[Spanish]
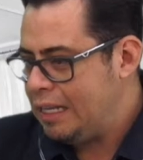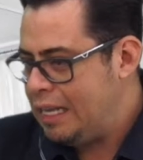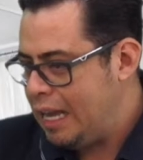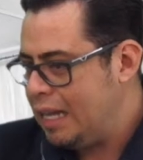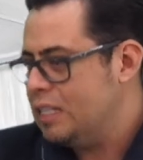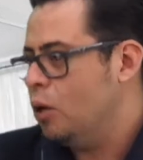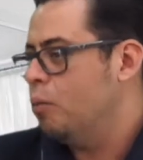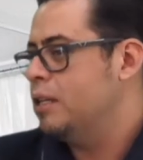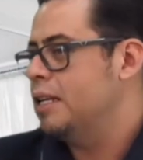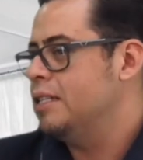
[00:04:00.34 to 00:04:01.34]
quién es como
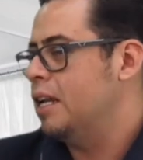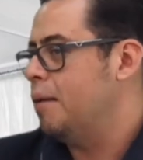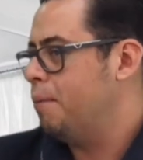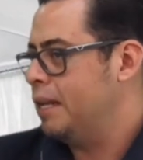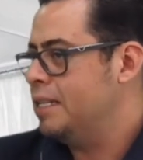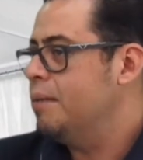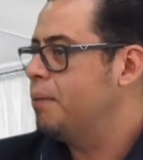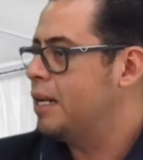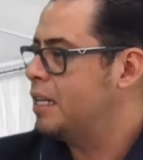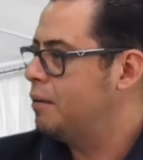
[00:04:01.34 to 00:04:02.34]
esencia la empresa
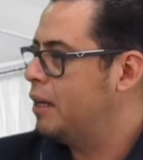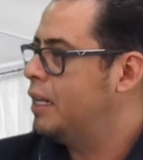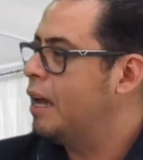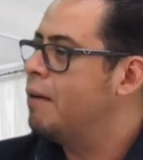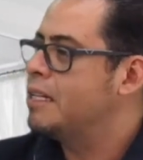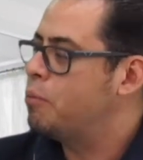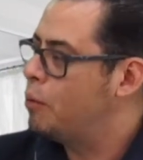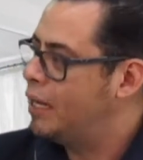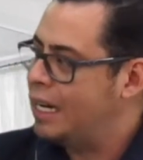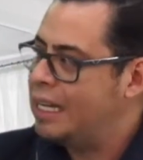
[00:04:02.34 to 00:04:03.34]
para saber qué vas a
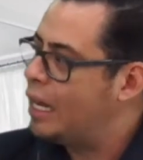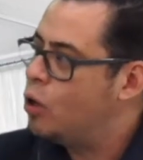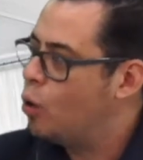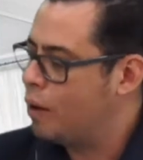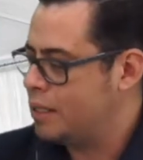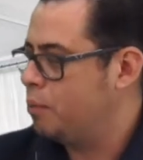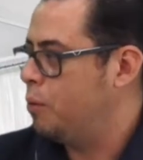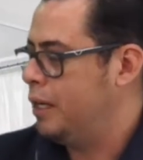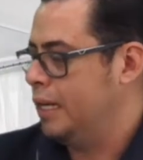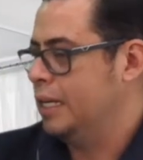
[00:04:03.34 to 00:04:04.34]
publicar y qué no vas a publicar.